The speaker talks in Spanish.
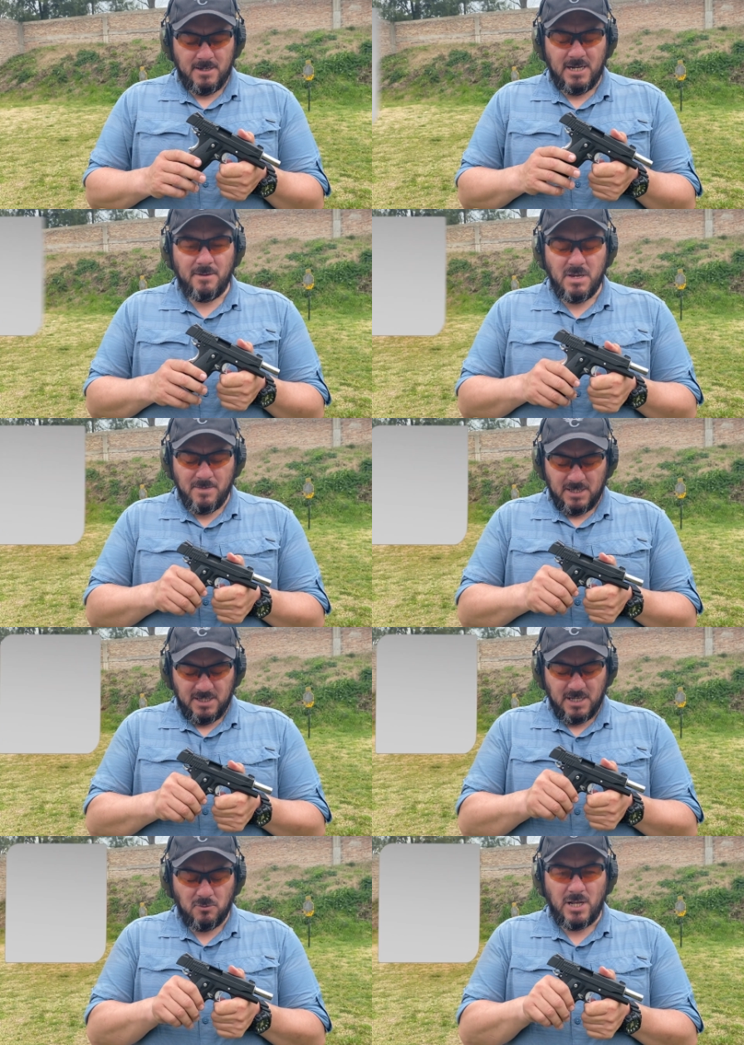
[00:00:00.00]
Y la misma
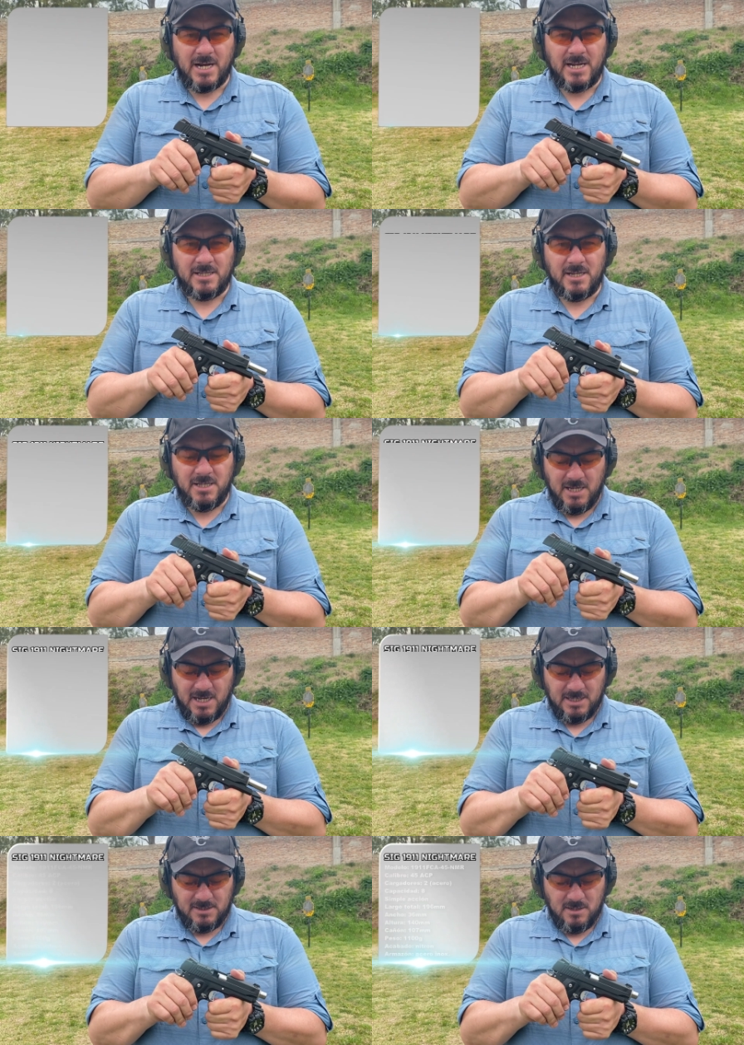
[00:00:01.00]
tiene algunas
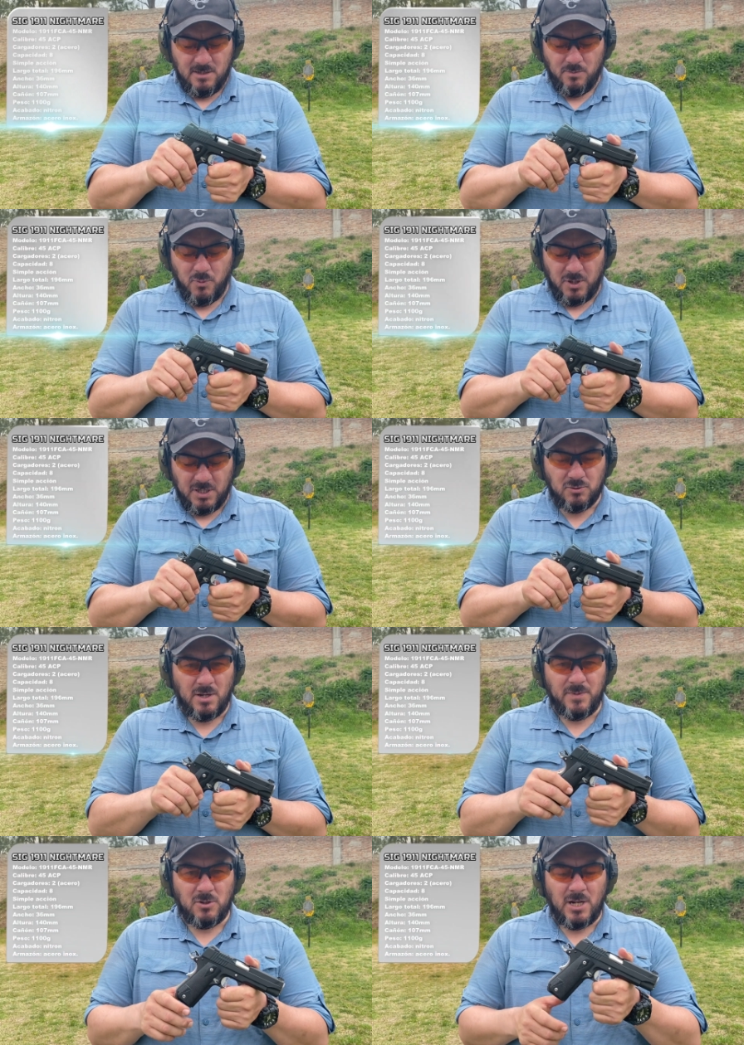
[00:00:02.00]
características porque es
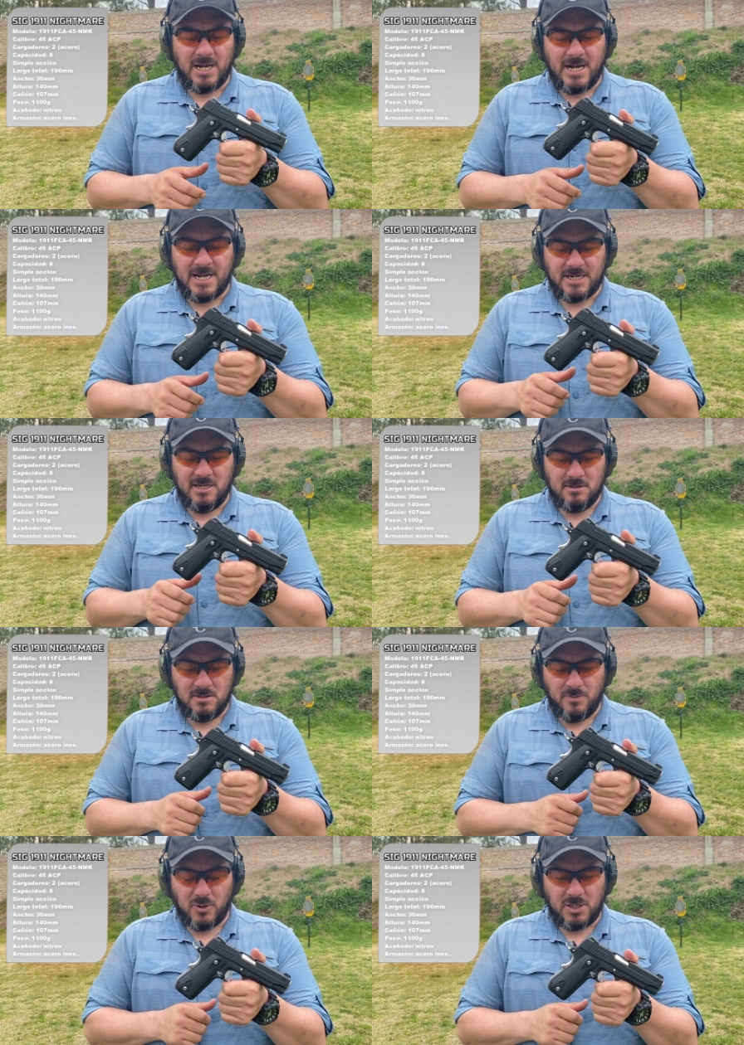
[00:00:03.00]
una pistola carry
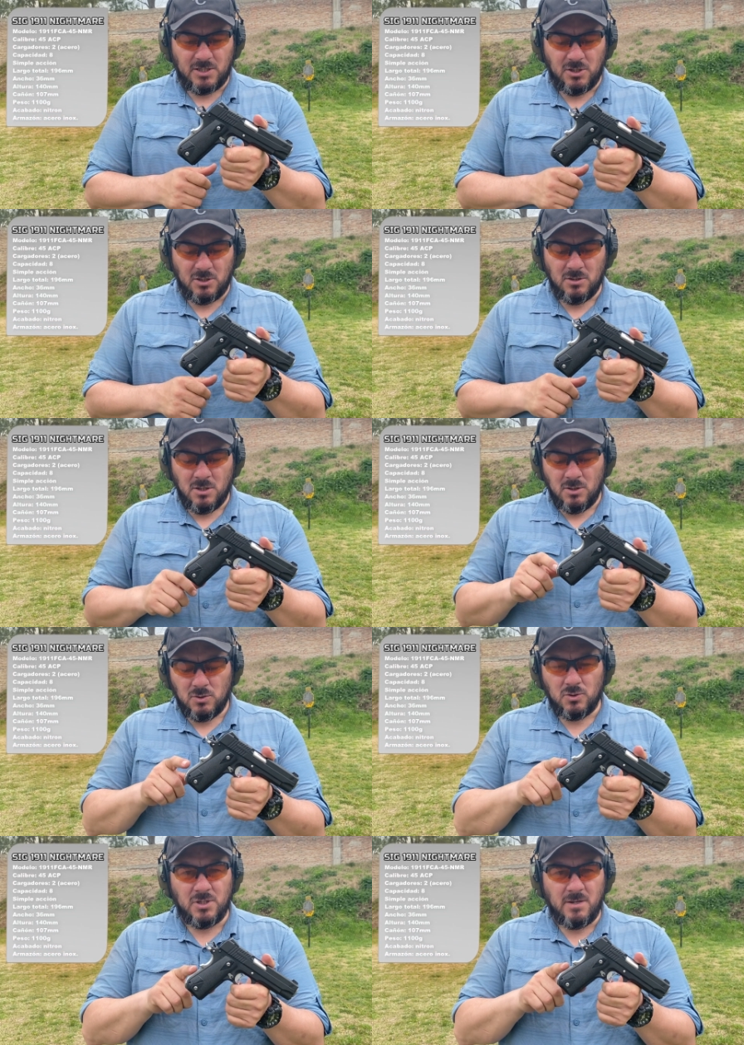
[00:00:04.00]
de portación.
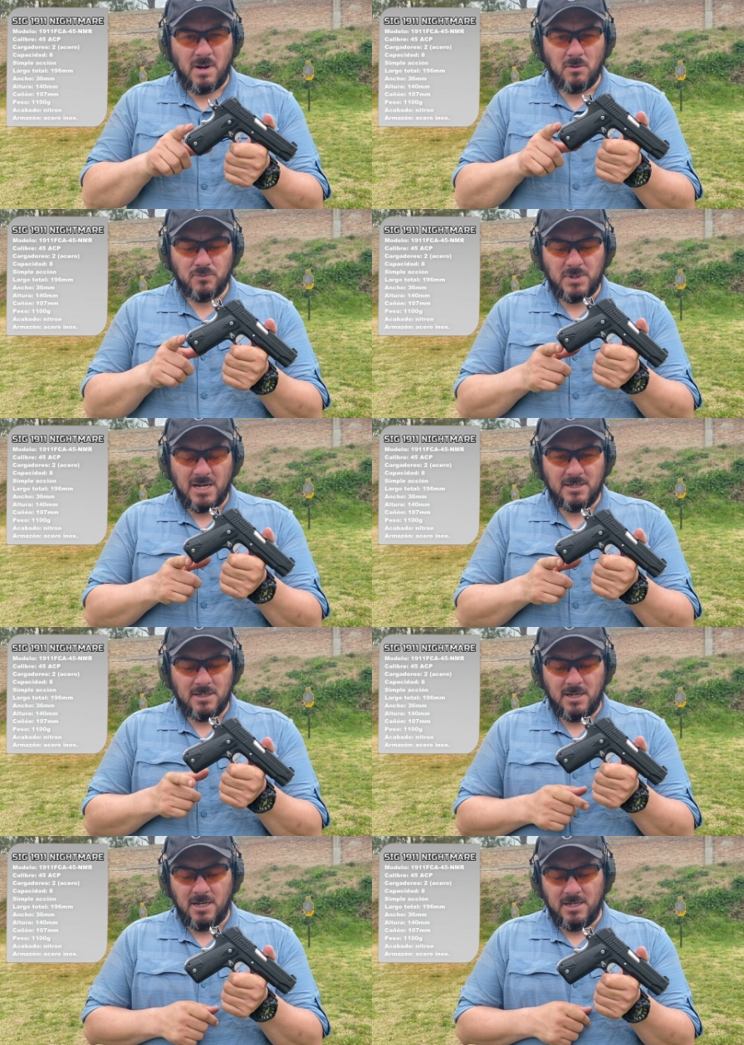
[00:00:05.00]
Su sistema ductile
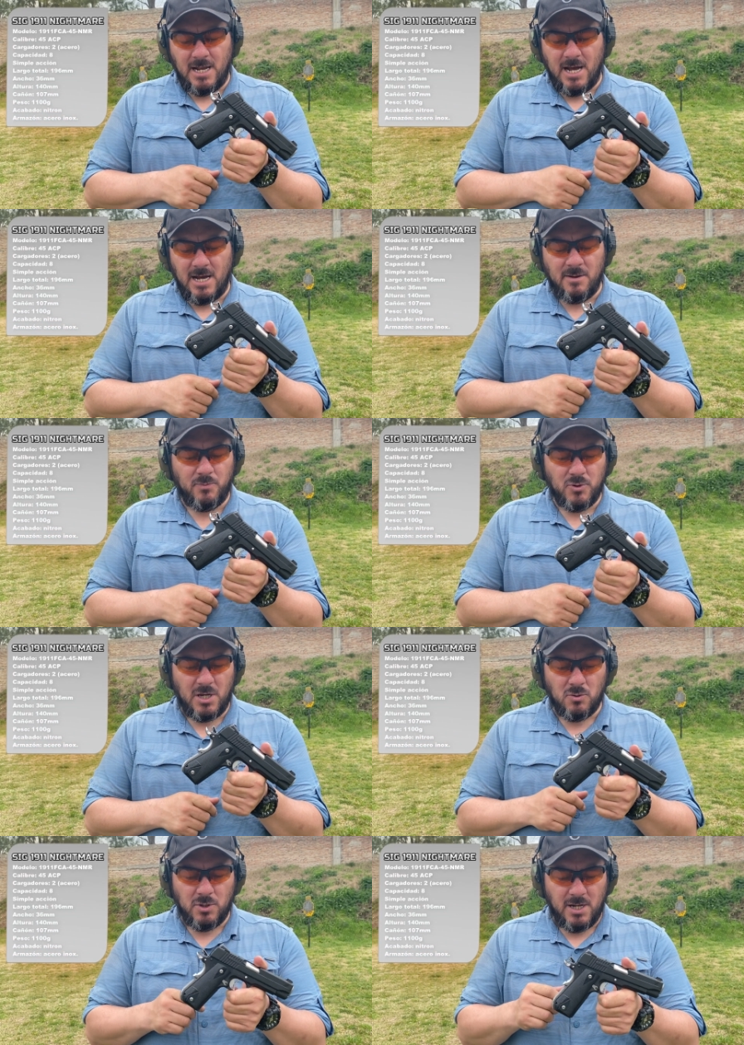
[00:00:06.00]
en la
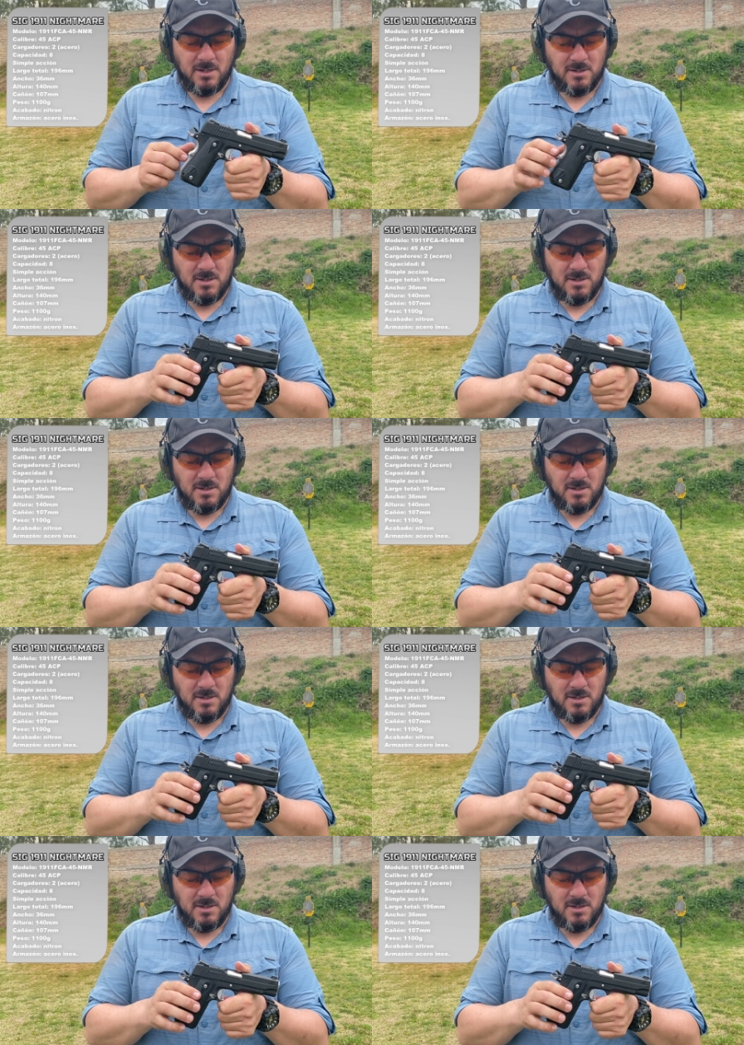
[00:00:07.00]
empuñadura